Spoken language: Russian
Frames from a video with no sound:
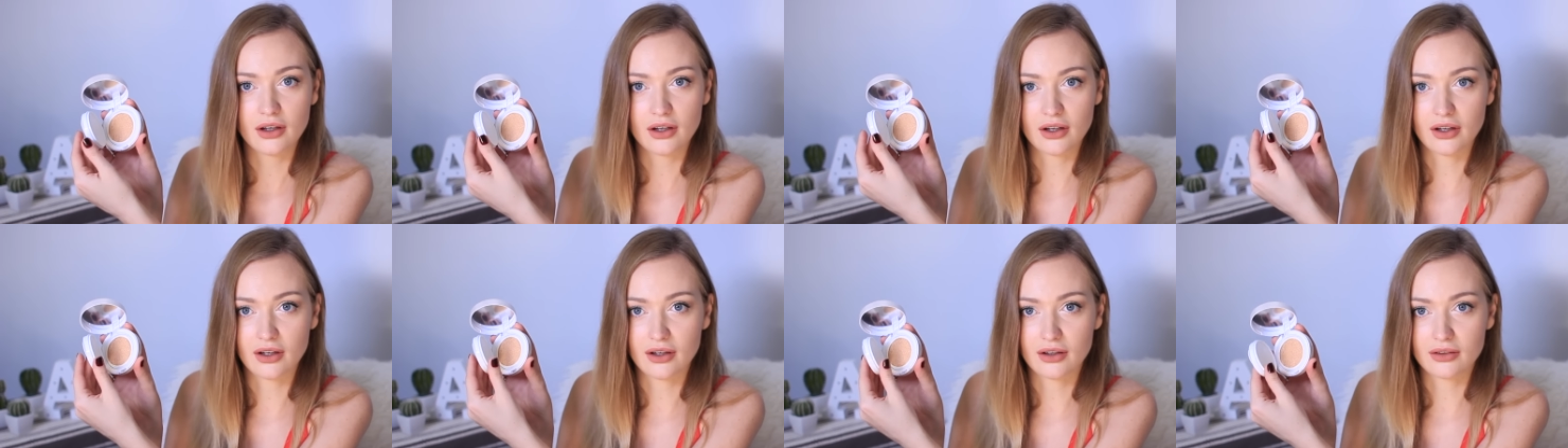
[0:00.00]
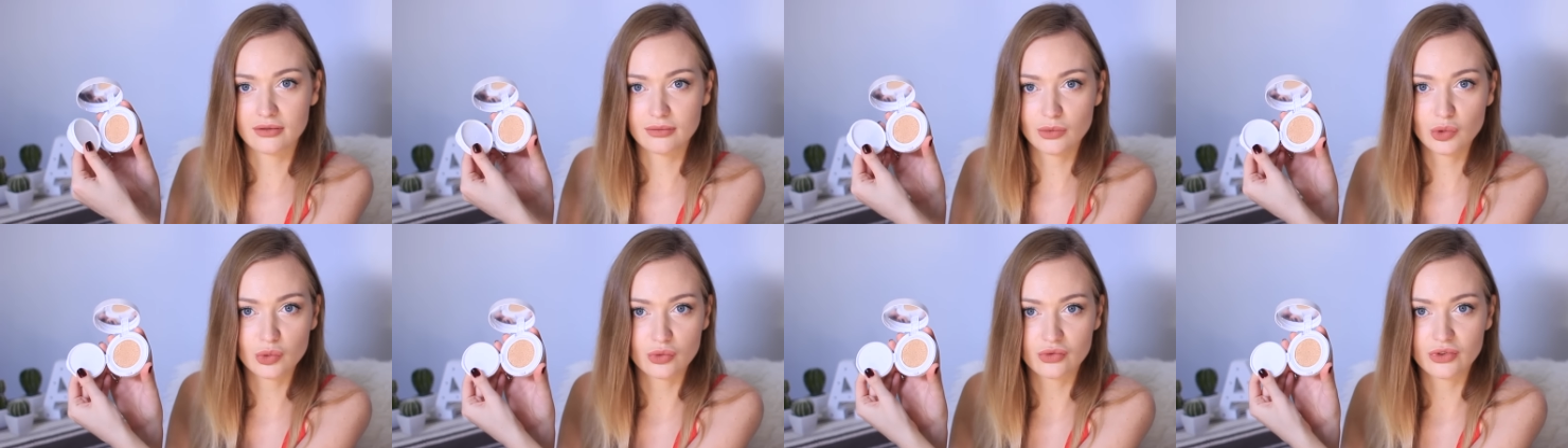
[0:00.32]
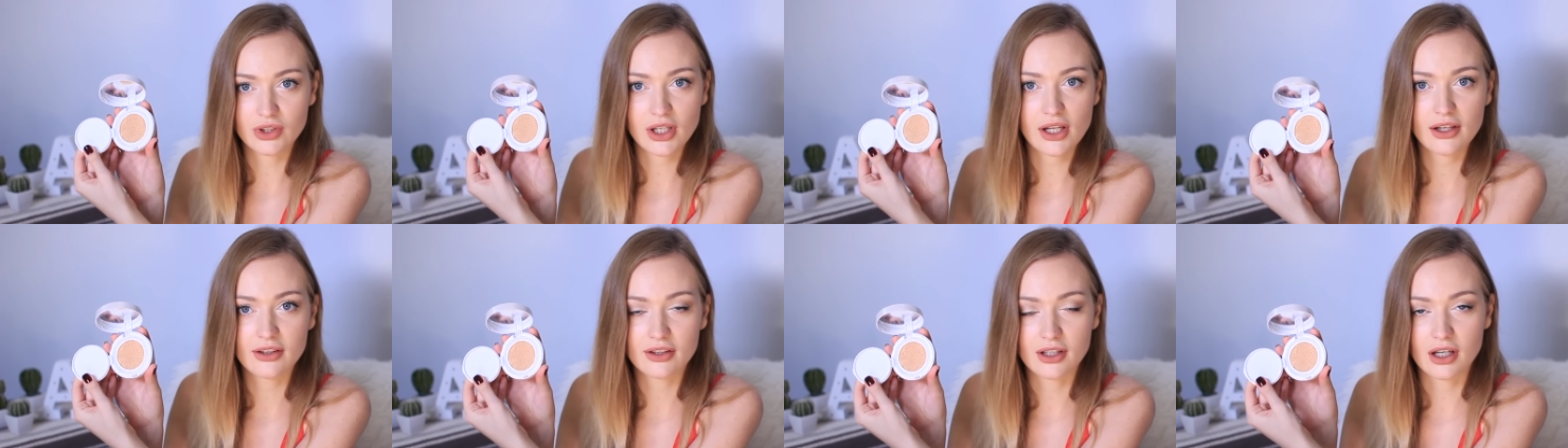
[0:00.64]
А, ну,
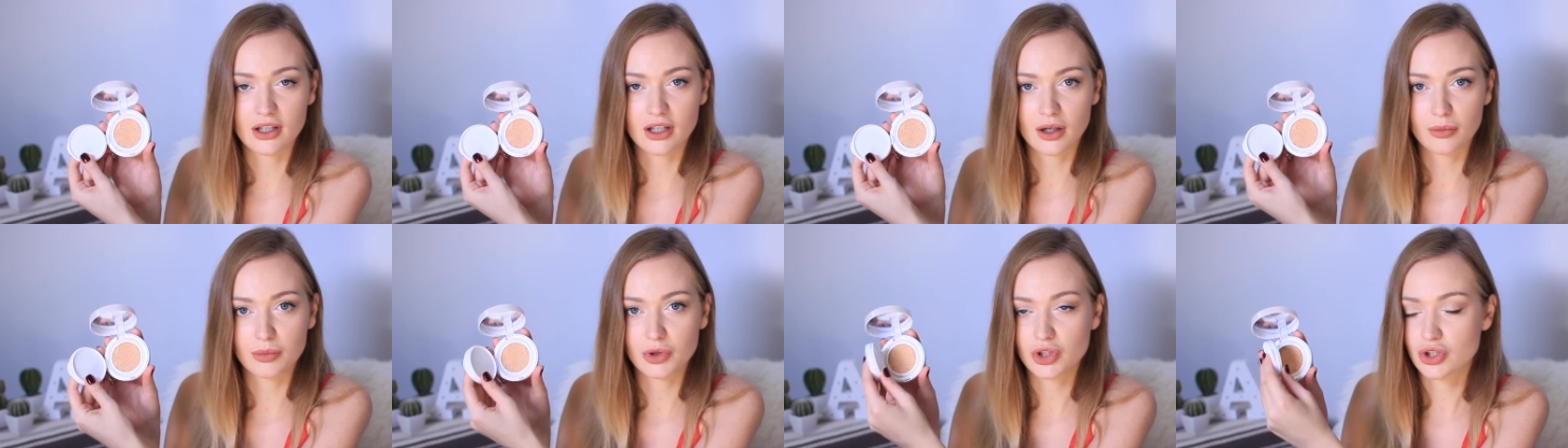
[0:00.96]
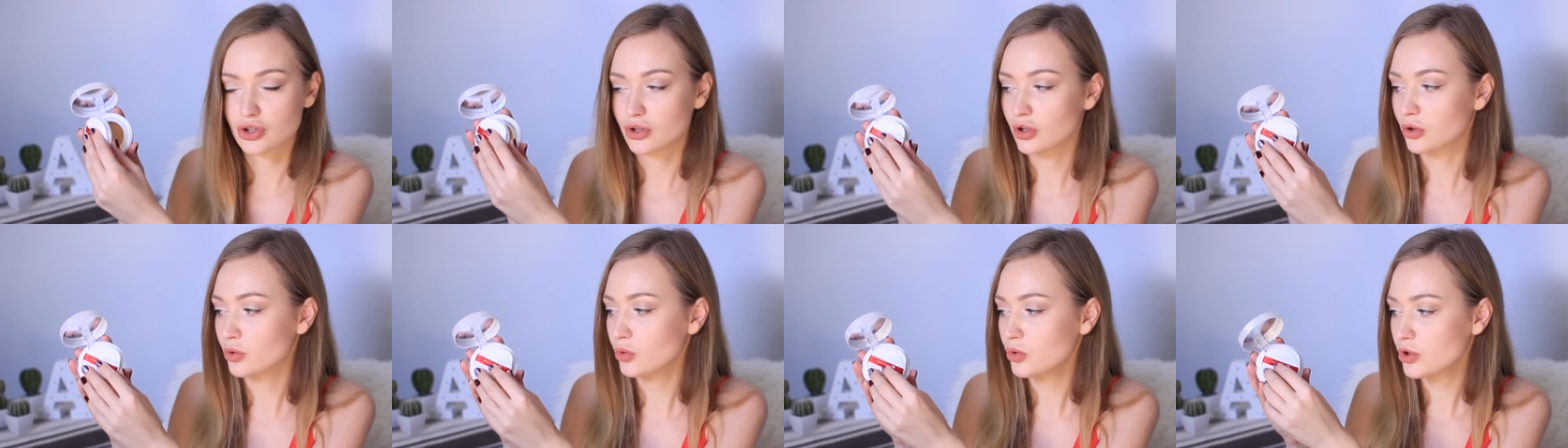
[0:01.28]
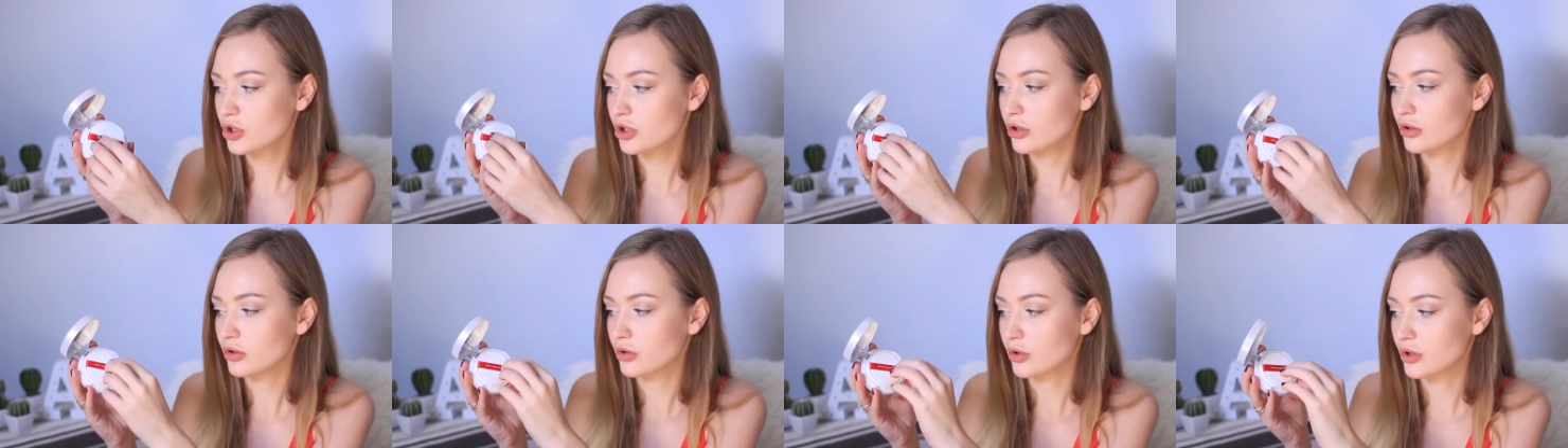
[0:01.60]
выглядит как обычный
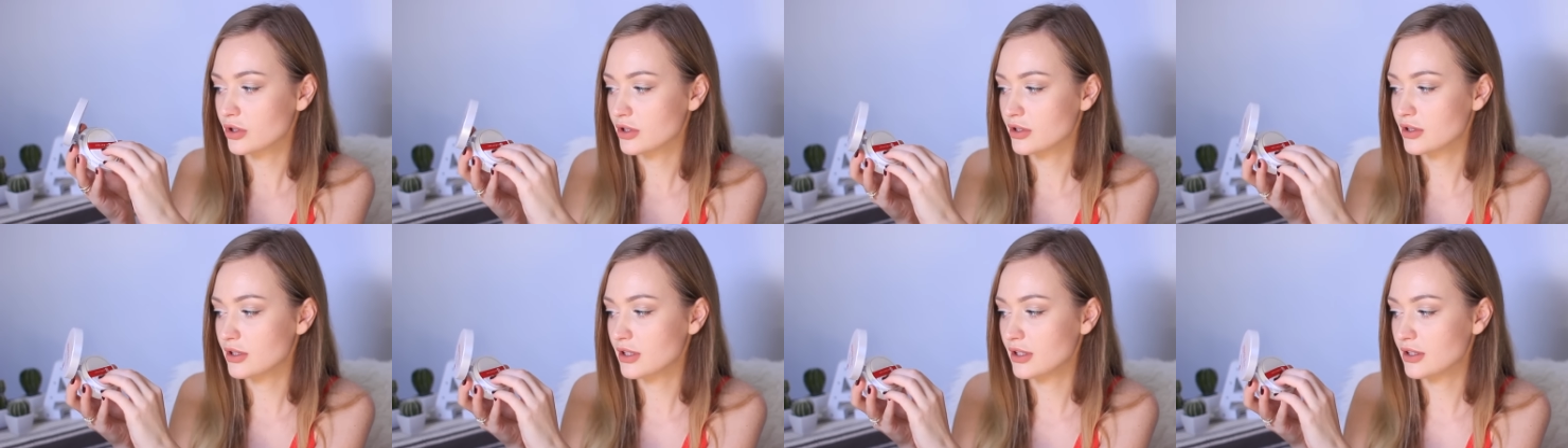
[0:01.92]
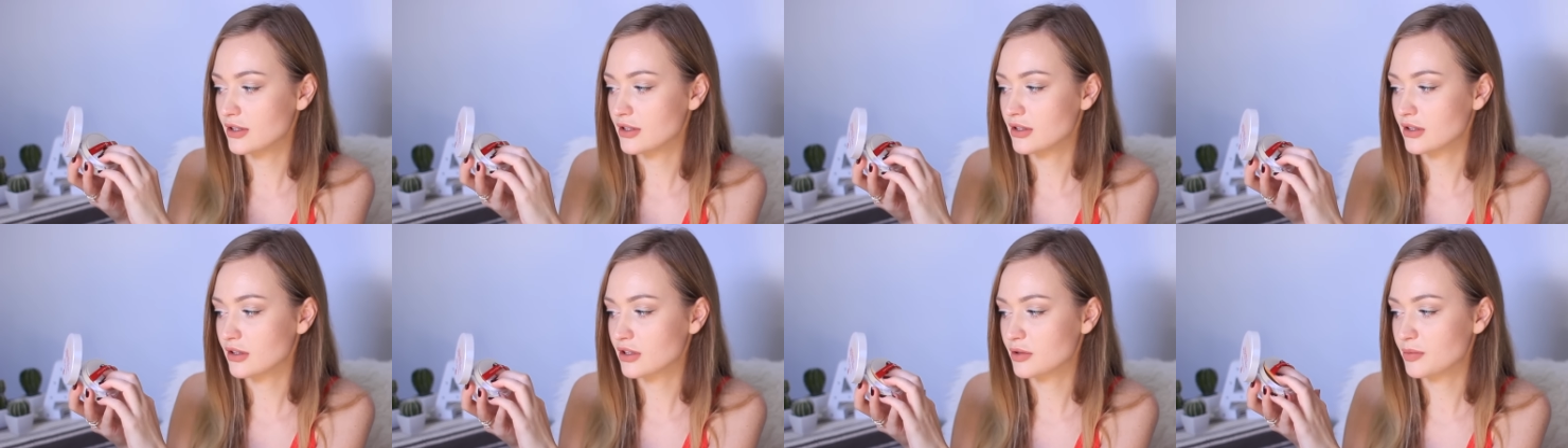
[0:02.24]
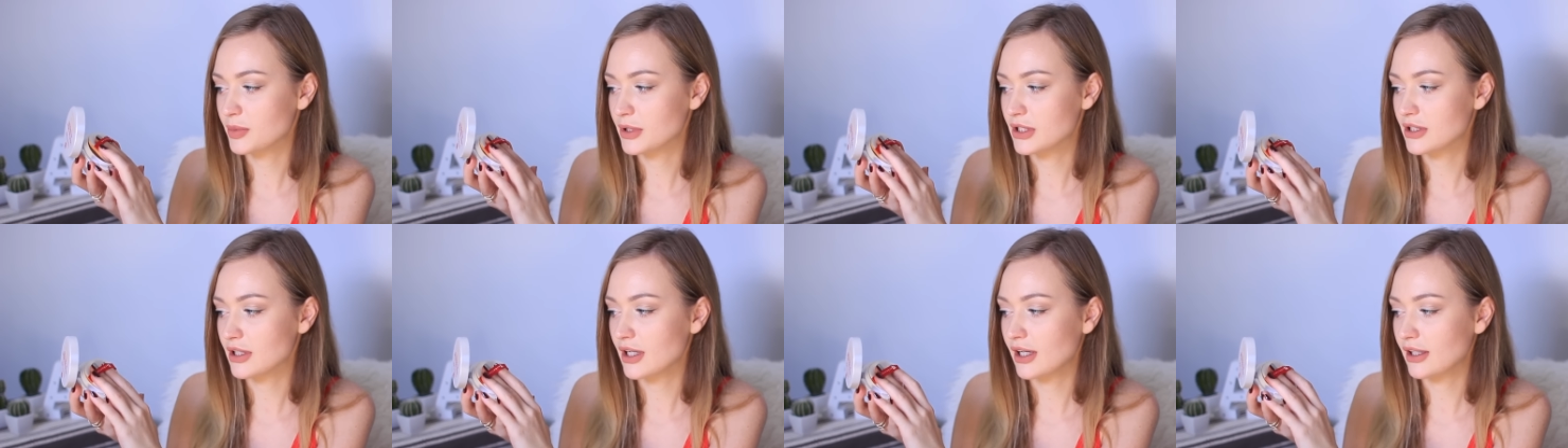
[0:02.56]
кушан, то есть здесь
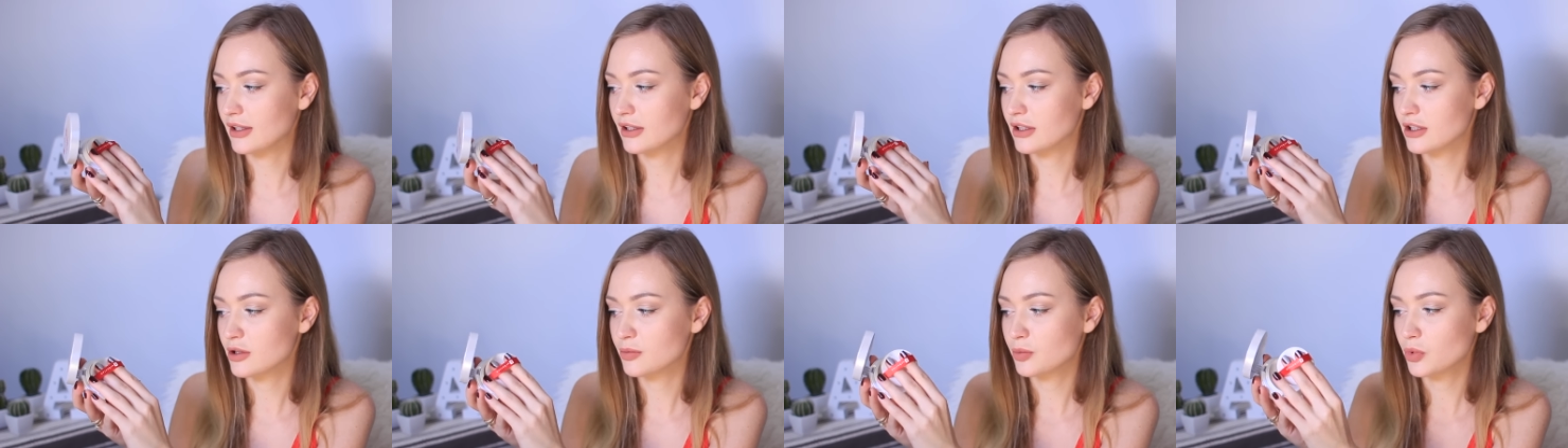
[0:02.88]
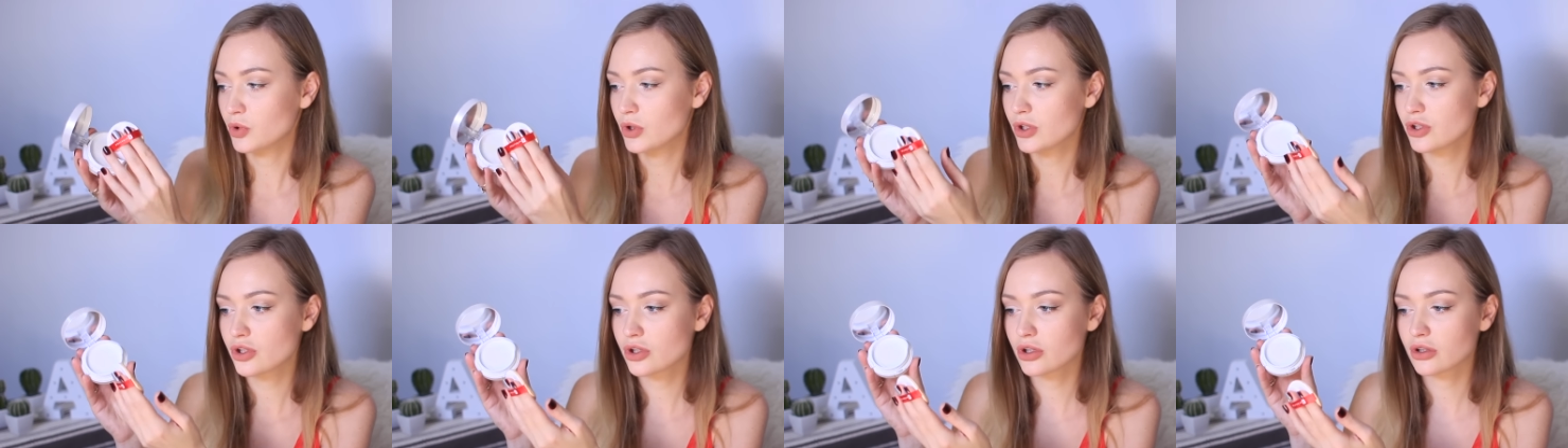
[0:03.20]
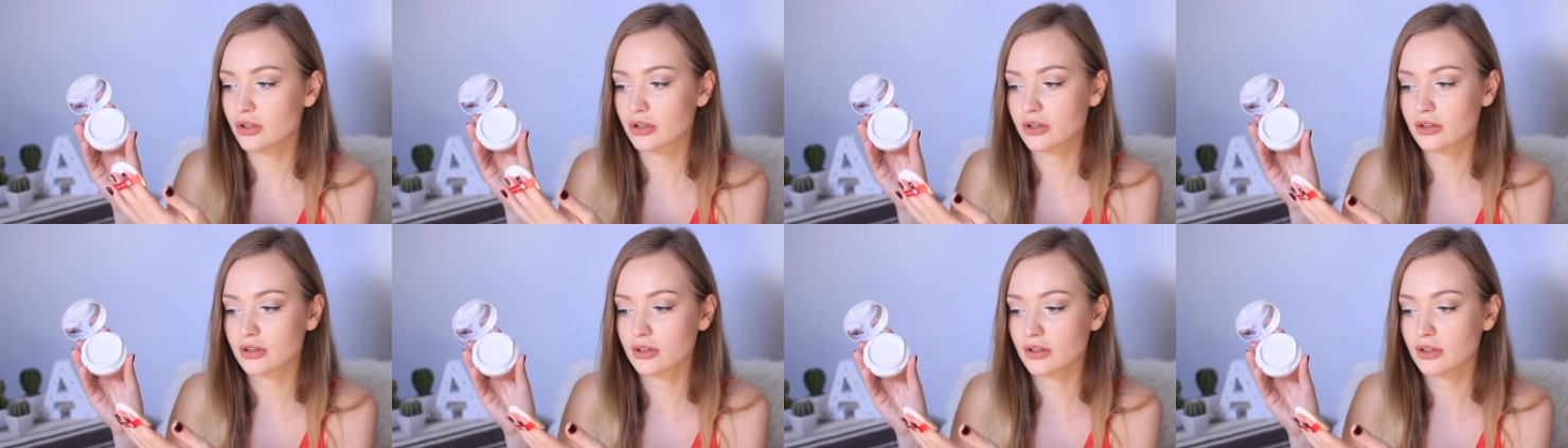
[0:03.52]
специальный спонжик,